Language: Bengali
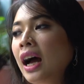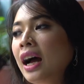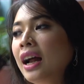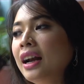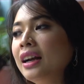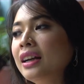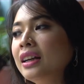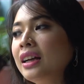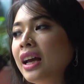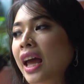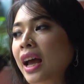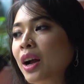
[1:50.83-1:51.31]

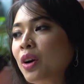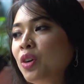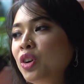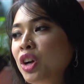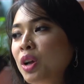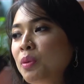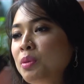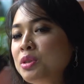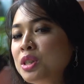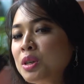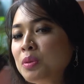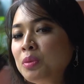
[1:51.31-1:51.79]
আর এখন
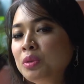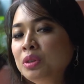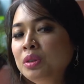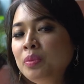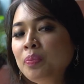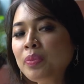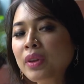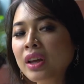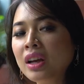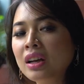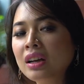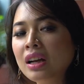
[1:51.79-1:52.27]
আমি যেমন
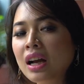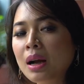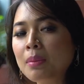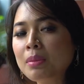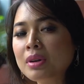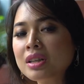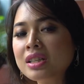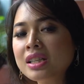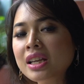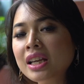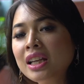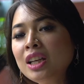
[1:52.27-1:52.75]

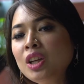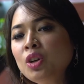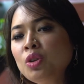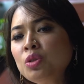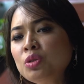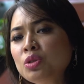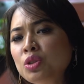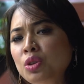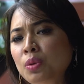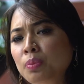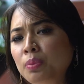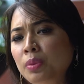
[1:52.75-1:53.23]
আমার ছেলেও
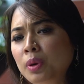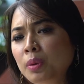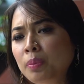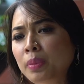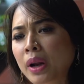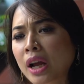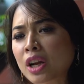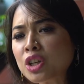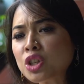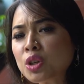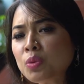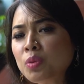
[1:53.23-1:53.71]

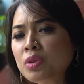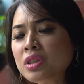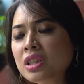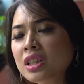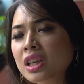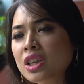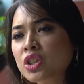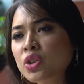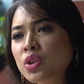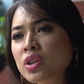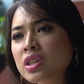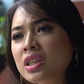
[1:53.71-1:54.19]
প্রায় সময়
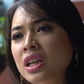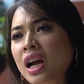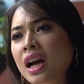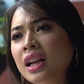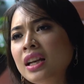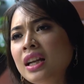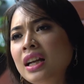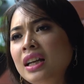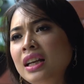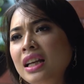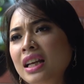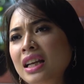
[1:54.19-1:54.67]
জিজ্ঞেস করে
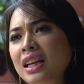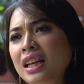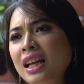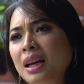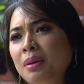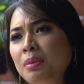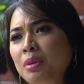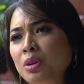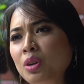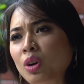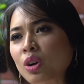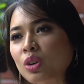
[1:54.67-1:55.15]
সানারেই
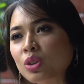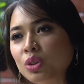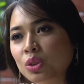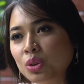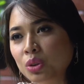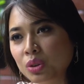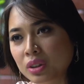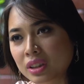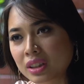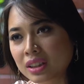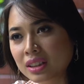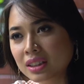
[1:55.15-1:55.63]
নামের অর্থ
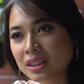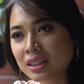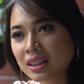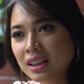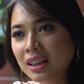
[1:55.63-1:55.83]
কী